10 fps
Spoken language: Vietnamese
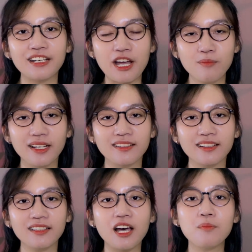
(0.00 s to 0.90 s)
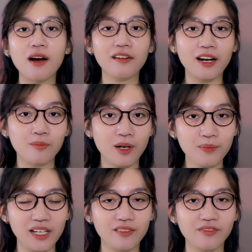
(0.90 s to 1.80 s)
để mình có thể mở rộng góc
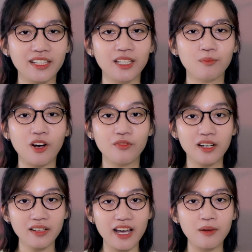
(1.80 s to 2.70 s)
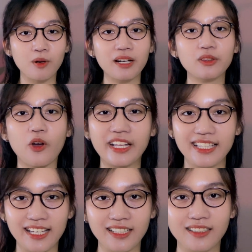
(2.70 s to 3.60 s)
nhìn và nhìn mọi vấn đề một cách toàn
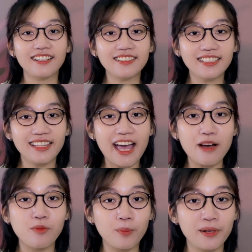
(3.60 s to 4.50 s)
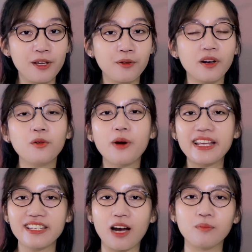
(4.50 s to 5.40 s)
diện đó chính là một điều rất quan
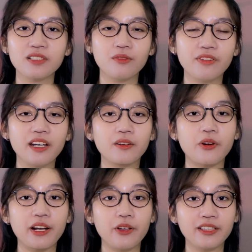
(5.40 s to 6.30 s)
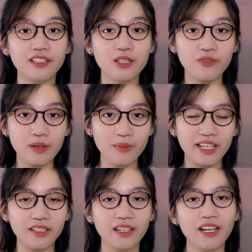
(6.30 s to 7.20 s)
trọng trong việc rèn luyện tư duy phản
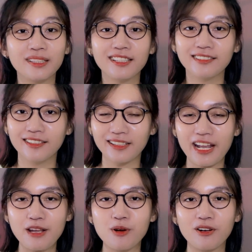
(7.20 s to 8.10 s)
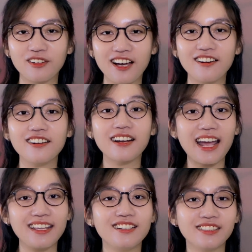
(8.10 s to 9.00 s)
biện mình từng được nghe một câu nói rất
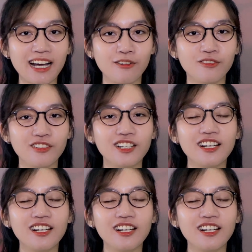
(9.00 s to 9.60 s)
hay như sau